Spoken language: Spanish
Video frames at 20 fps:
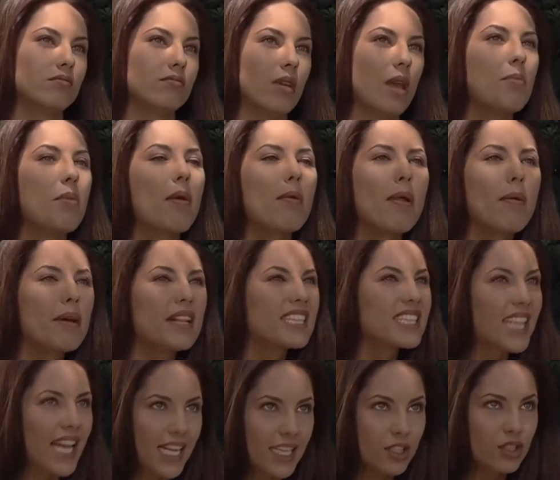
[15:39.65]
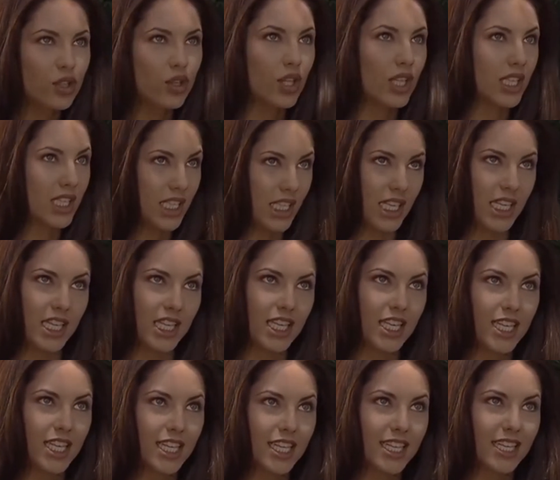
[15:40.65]
Y me hablaba tanto de ti
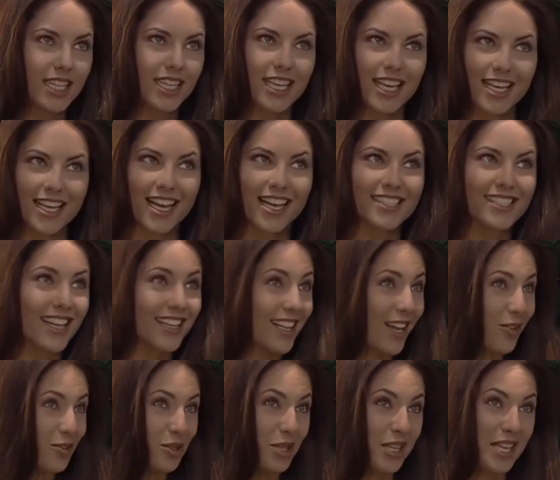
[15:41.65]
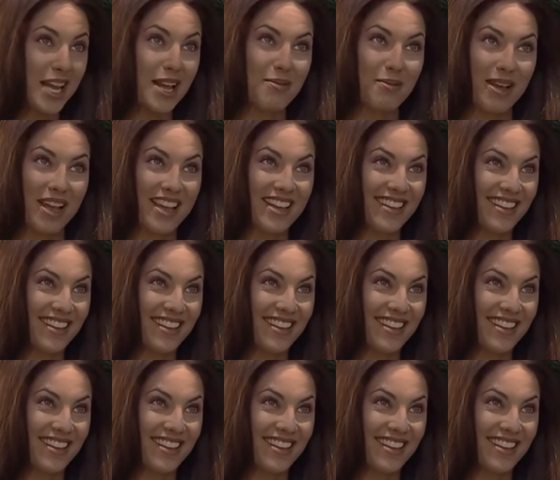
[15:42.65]
que ya hasta te alucinaba, ¿eh?